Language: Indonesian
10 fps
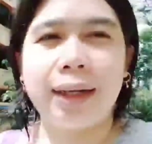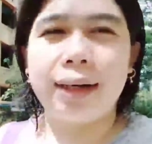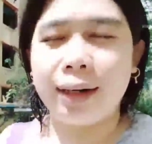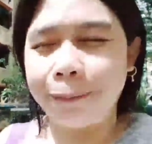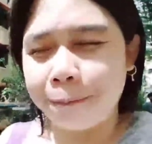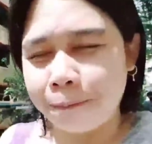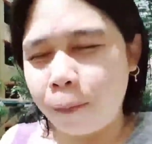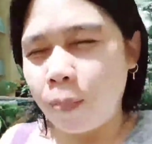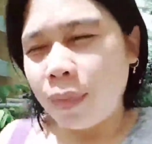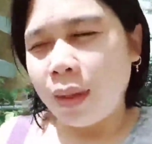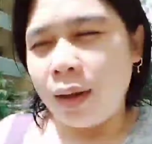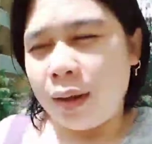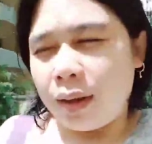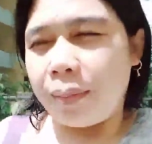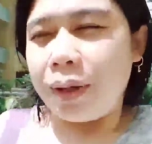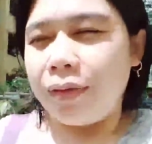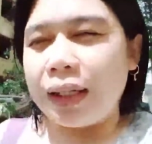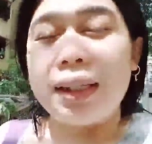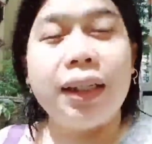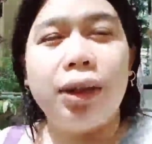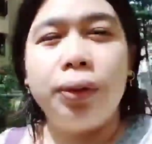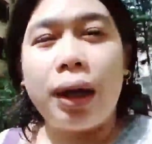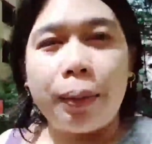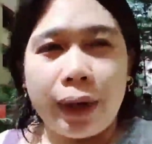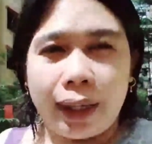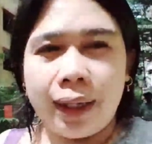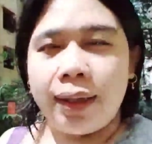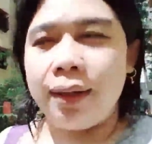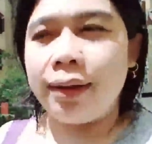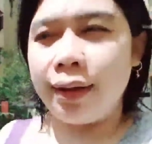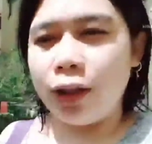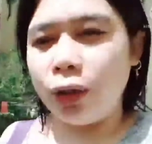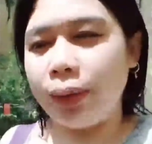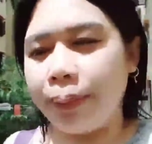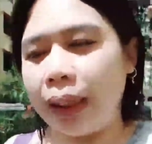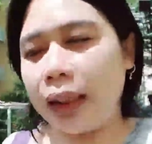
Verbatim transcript: privasi gitu nggak boleh. Itu tempat public buat